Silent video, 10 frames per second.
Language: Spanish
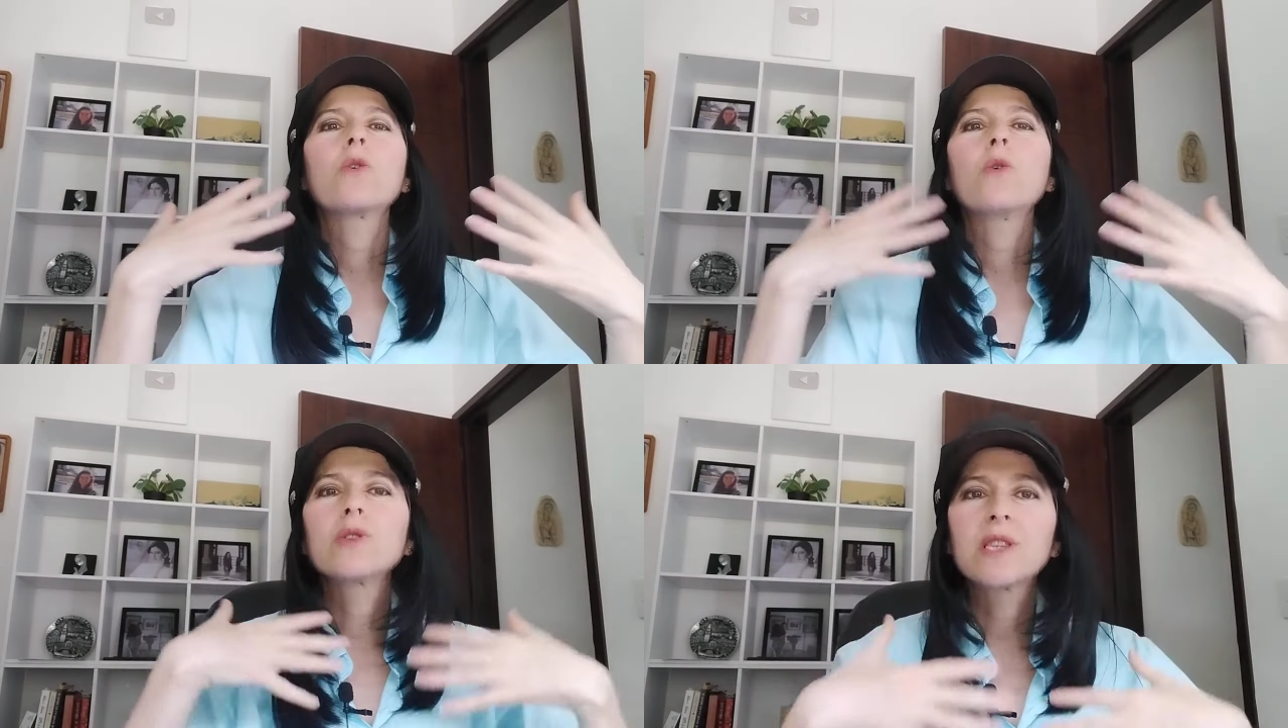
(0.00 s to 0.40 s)

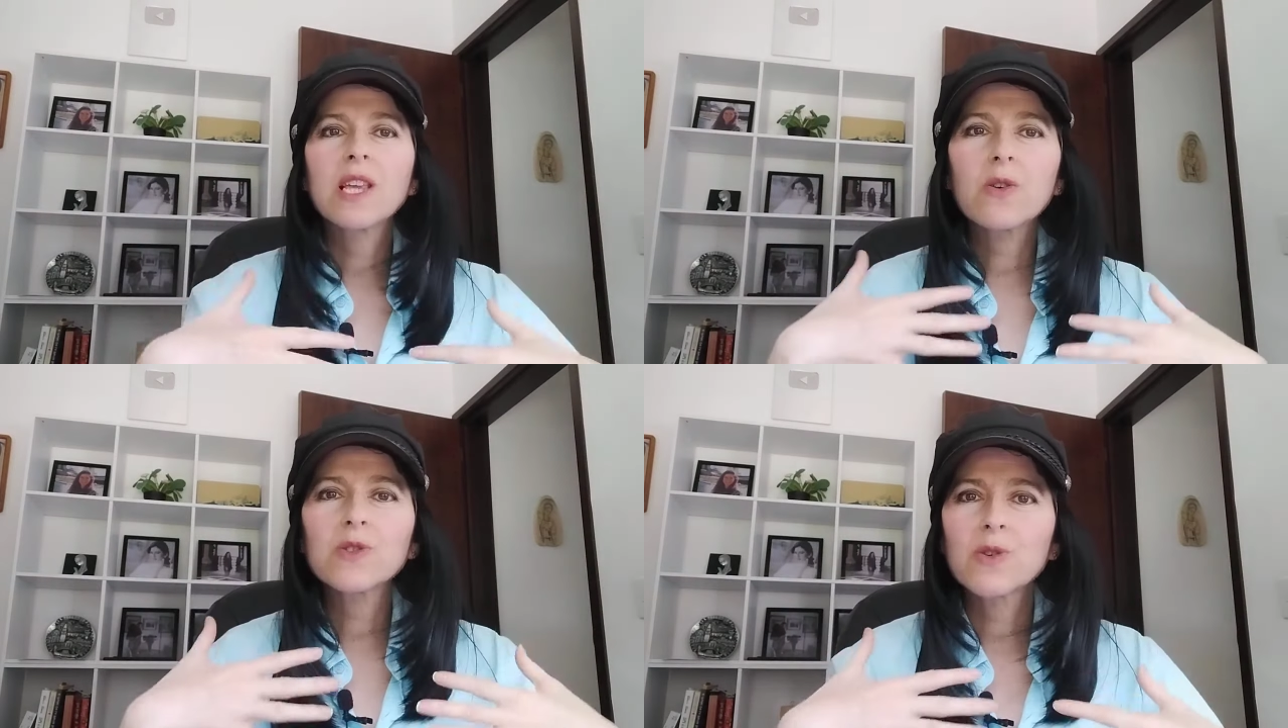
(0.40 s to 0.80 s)

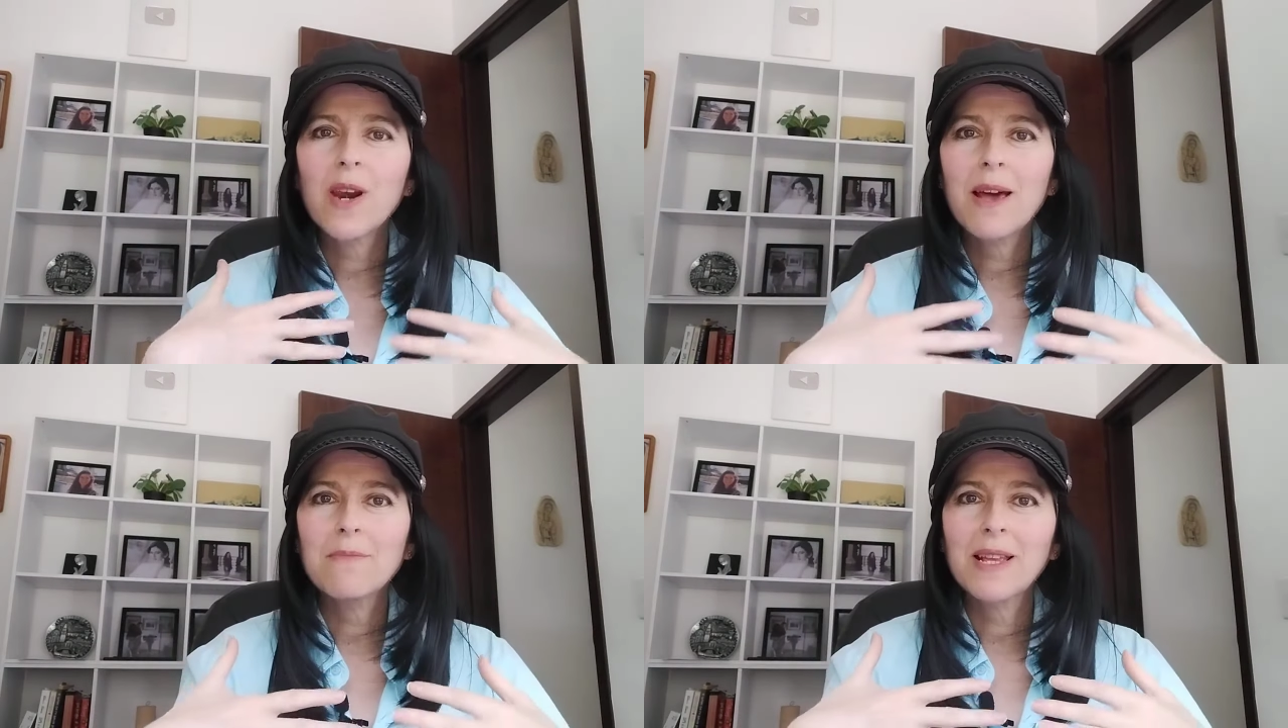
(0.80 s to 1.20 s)
contigo
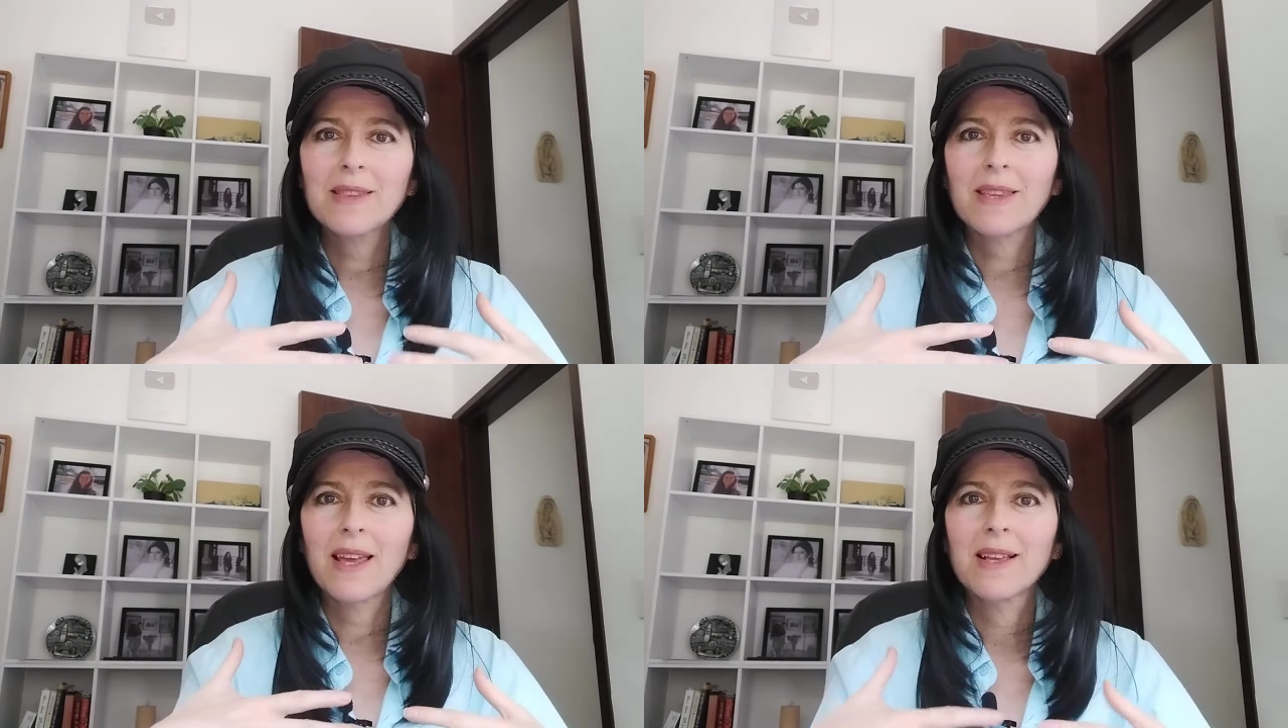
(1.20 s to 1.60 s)

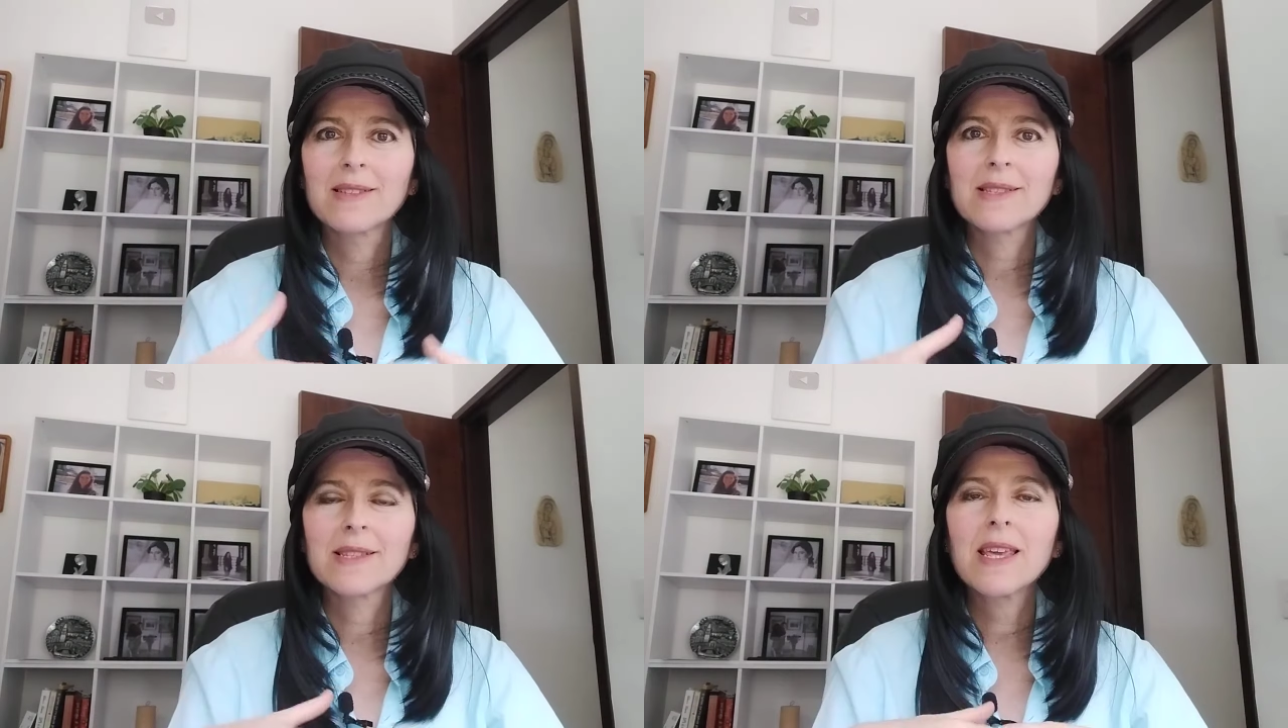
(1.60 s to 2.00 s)
solamente,
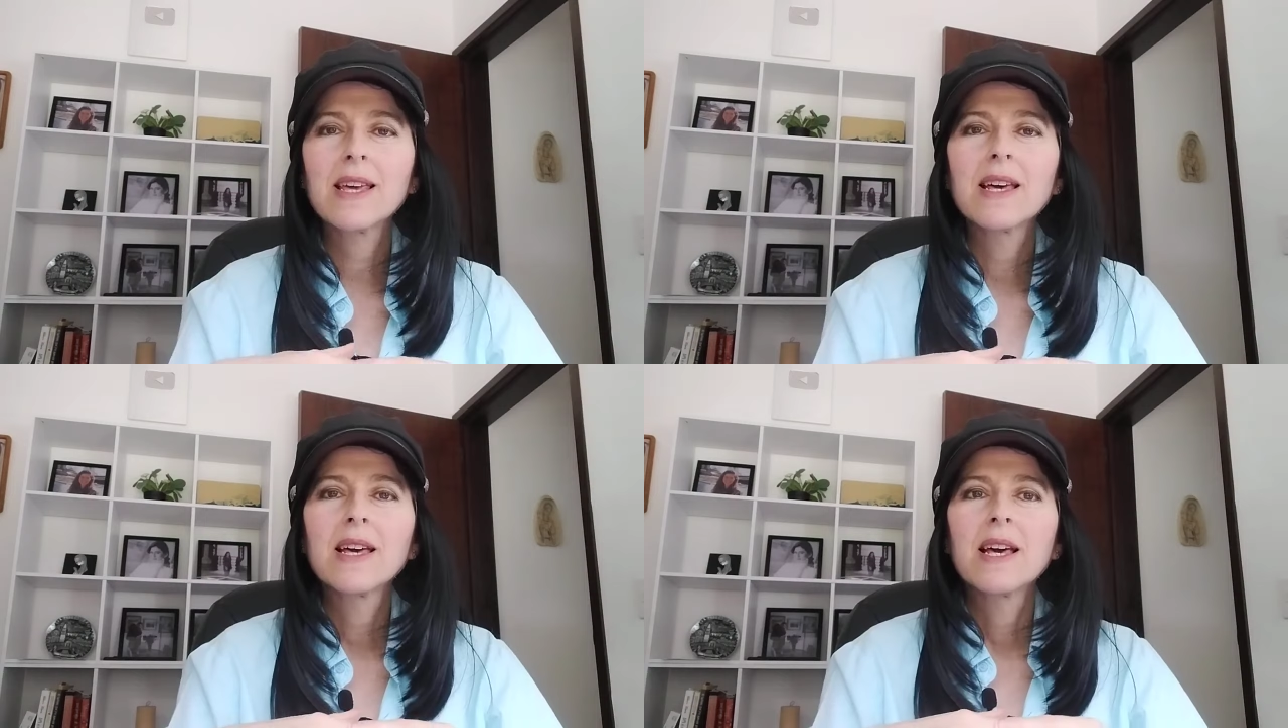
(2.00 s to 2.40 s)
¿sí?